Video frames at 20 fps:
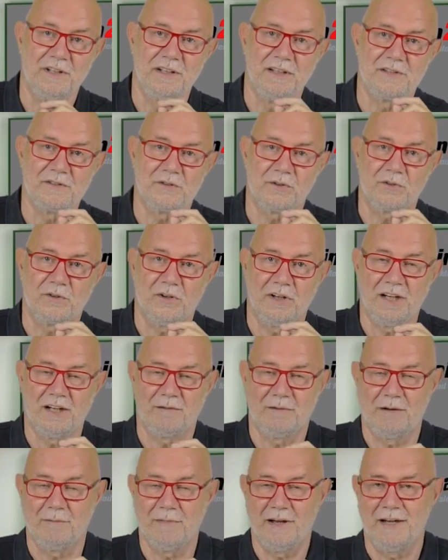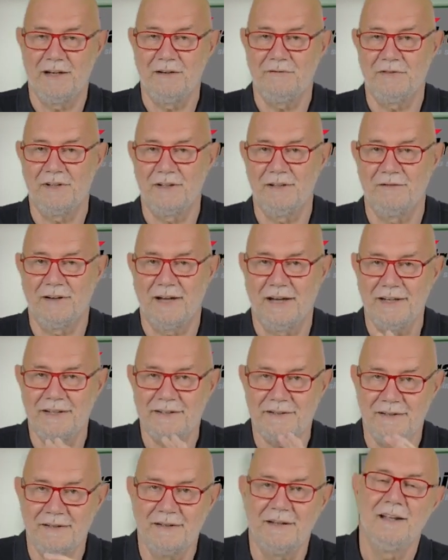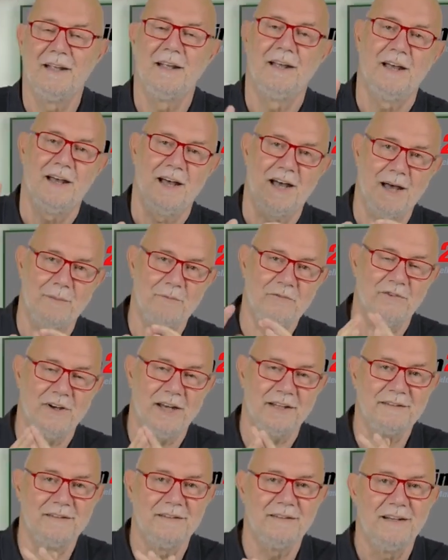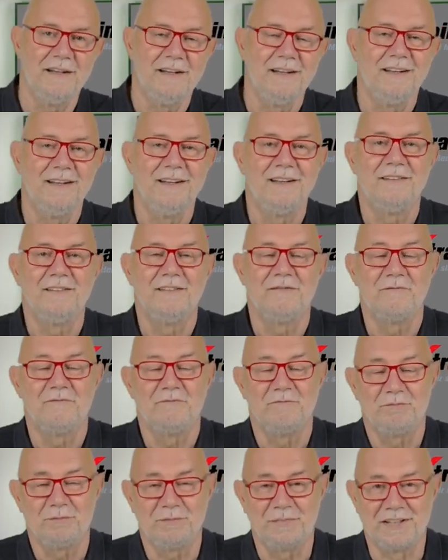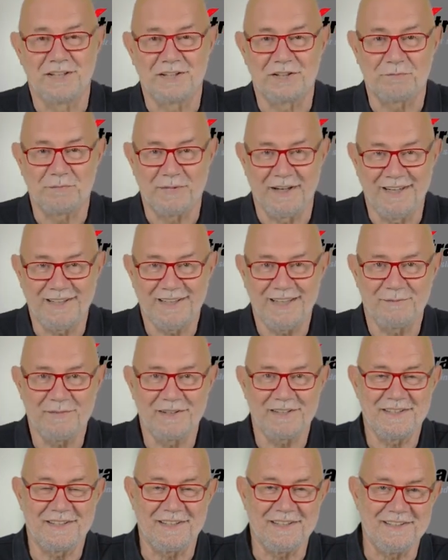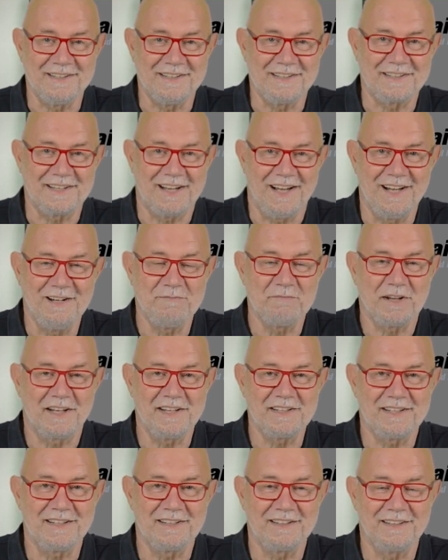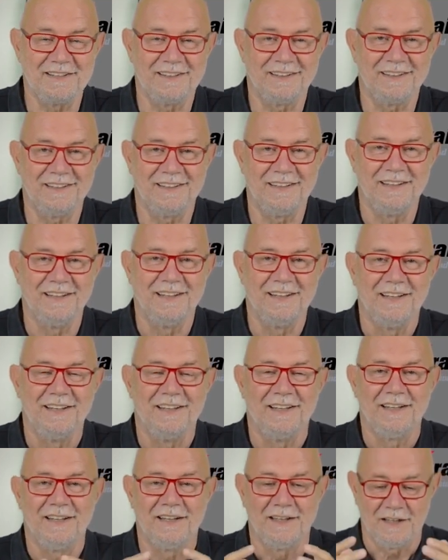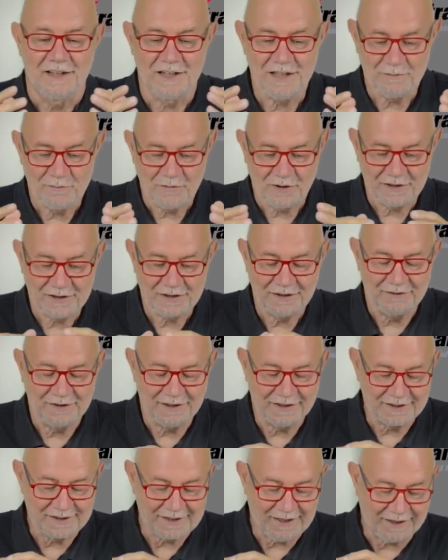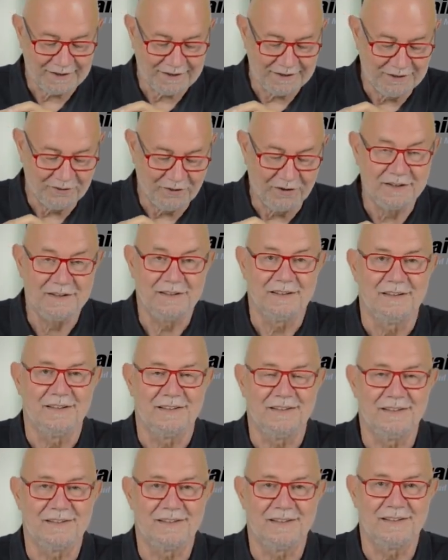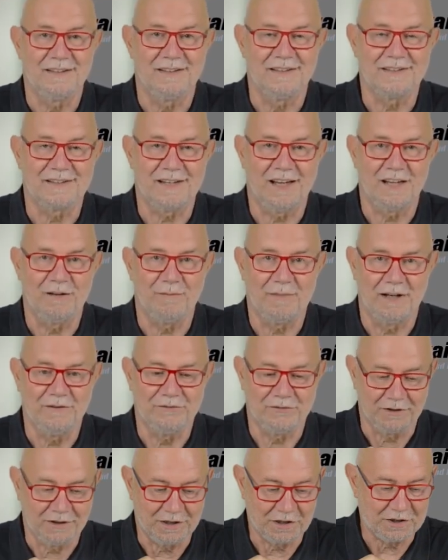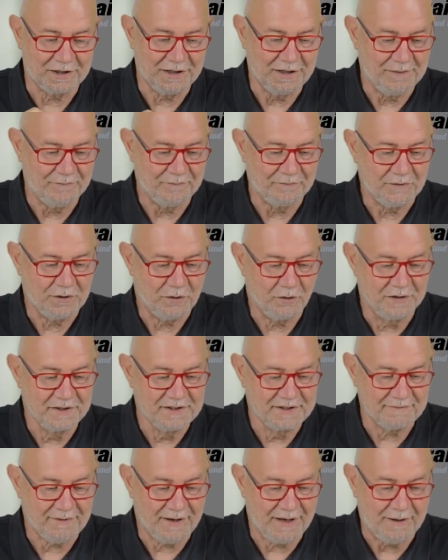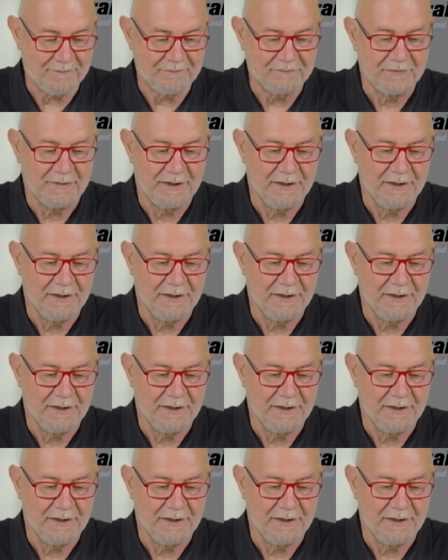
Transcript: viel zu teuer bei meinen vielen Weichen abwarten bis später, bis ich Ihnen die Zahlen präsentiere. Ich möchte, wie gesagt, Ihnen heute diese Sache mal vorstellen. Und zwar